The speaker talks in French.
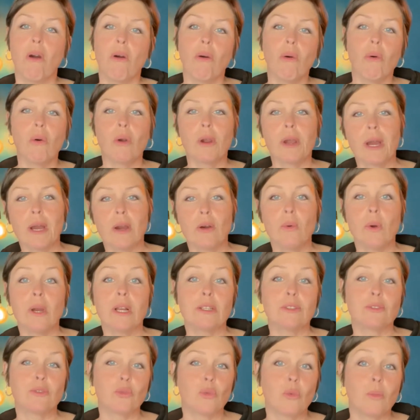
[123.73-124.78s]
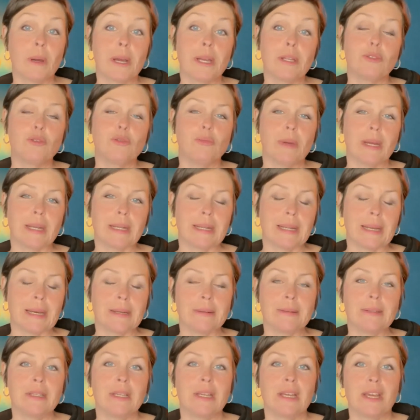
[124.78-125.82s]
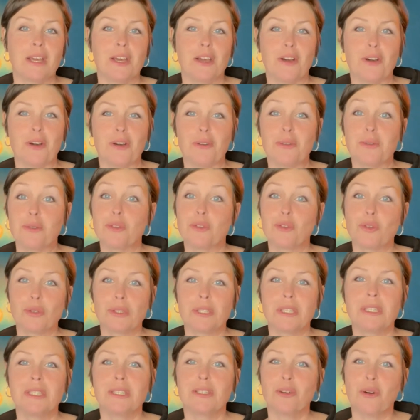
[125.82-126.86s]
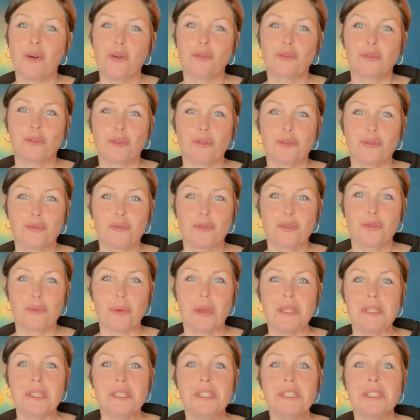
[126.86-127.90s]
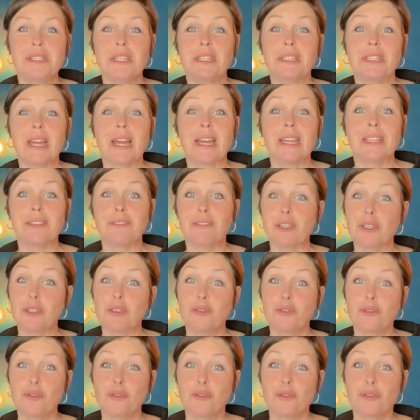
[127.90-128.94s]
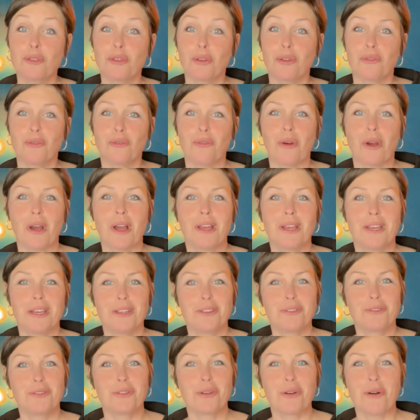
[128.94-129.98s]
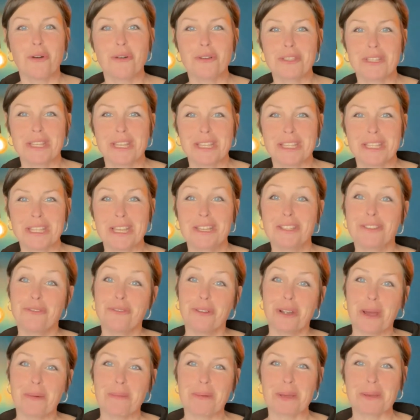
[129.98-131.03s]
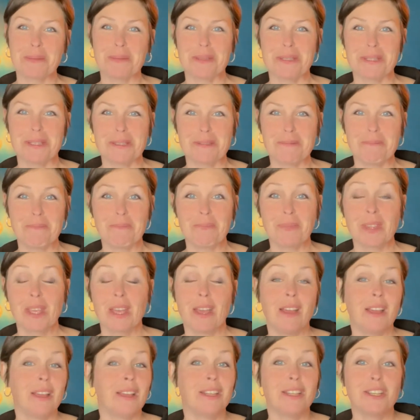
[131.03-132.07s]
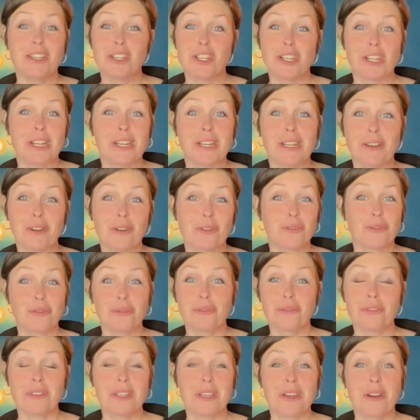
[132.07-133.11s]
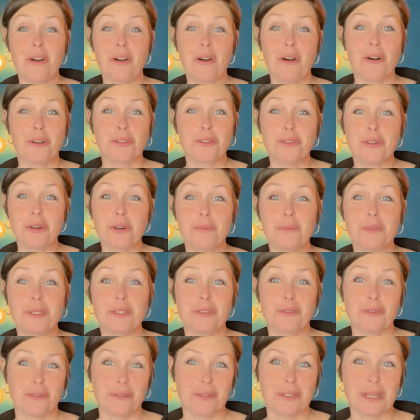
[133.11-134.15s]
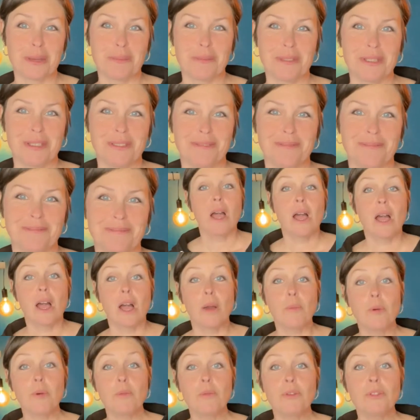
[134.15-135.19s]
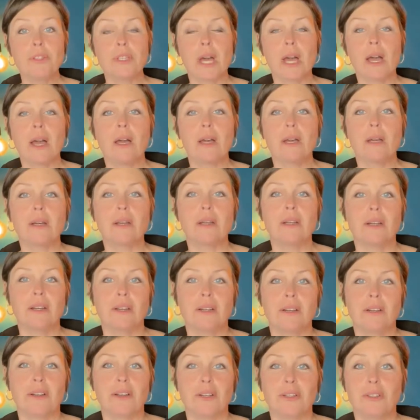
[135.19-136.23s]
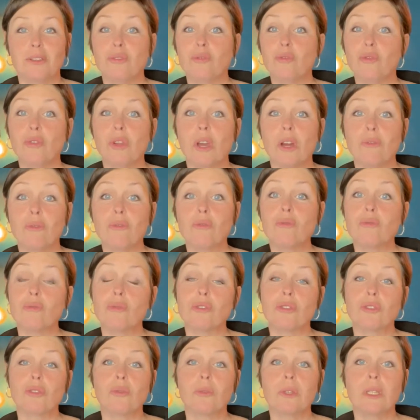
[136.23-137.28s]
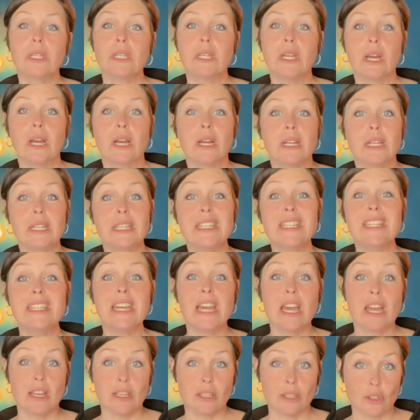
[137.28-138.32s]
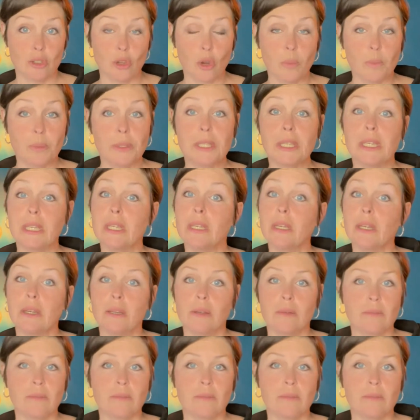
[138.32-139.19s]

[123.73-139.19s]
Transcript: au cas où elle tomberait du matelas, euh, ce qui, entre nous soit dit, n'est arrivé qu'une seule fois durant sa sieste de l'après-midi. Et je l'ai retrouvée endormie sur le tapis. Un peu plus tard, euh, nous lui avons construit un lit sans pied,